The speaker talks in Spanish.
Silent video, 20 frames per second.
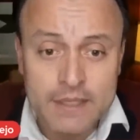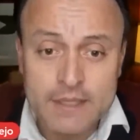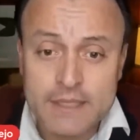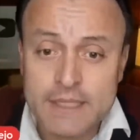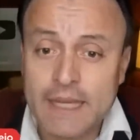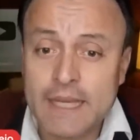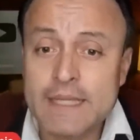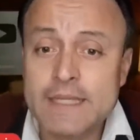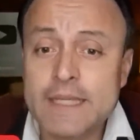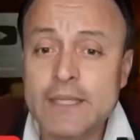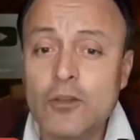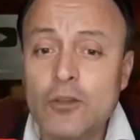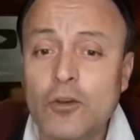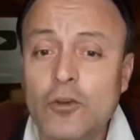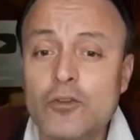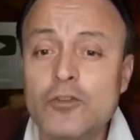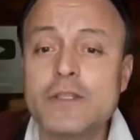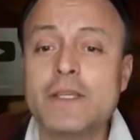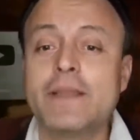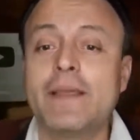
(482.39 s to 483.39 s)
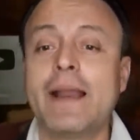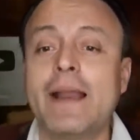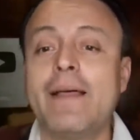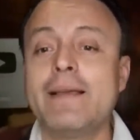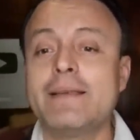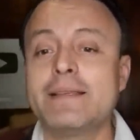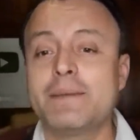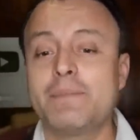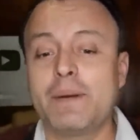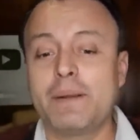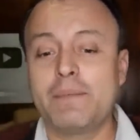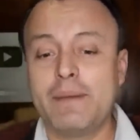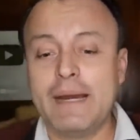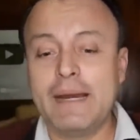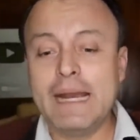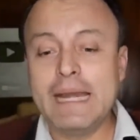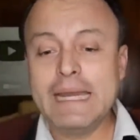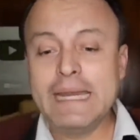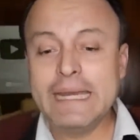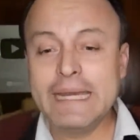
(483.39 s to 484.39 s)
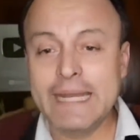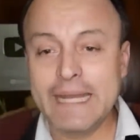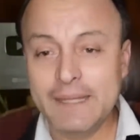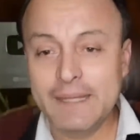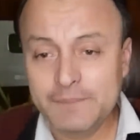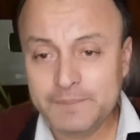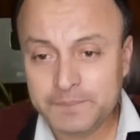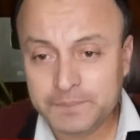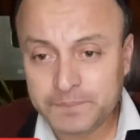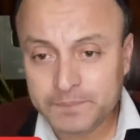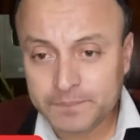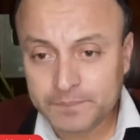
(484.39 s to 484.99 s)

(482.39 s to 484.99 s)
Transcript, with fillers: siguen siendo consideradas de primera línea